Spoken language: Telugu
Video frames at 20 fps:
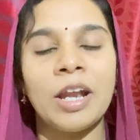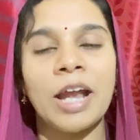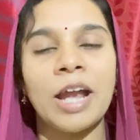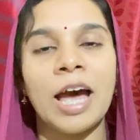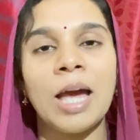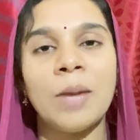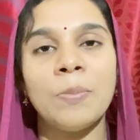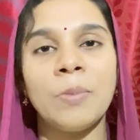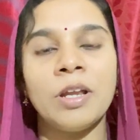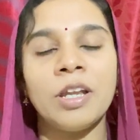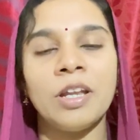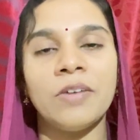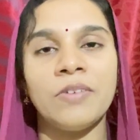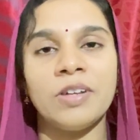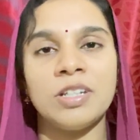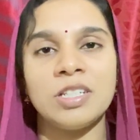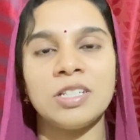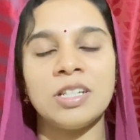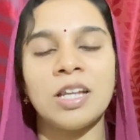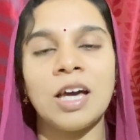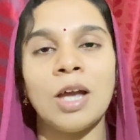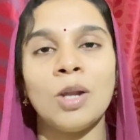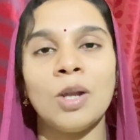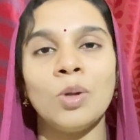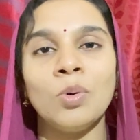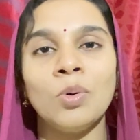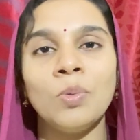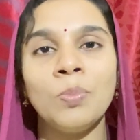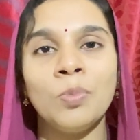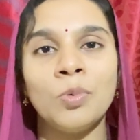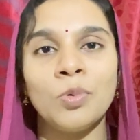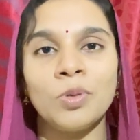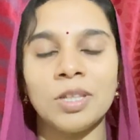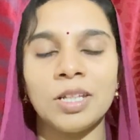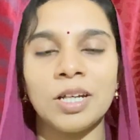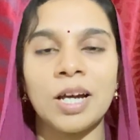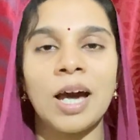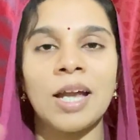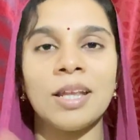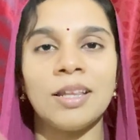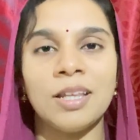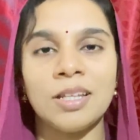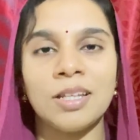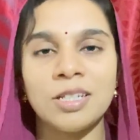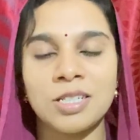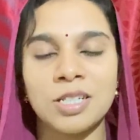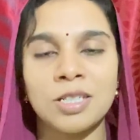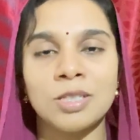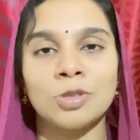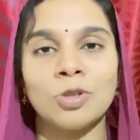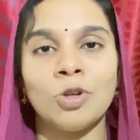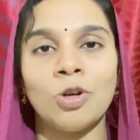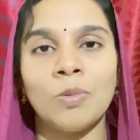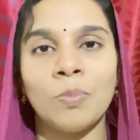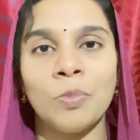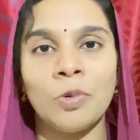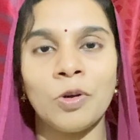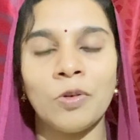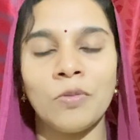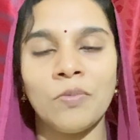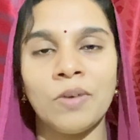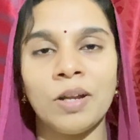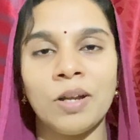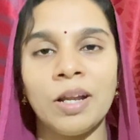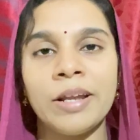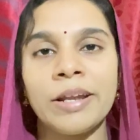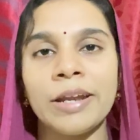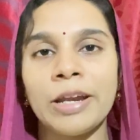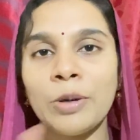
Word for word: రాయబడిన వచనాలు పూర్తిగా అర్థం చేసుకోకపోవడం వల్ల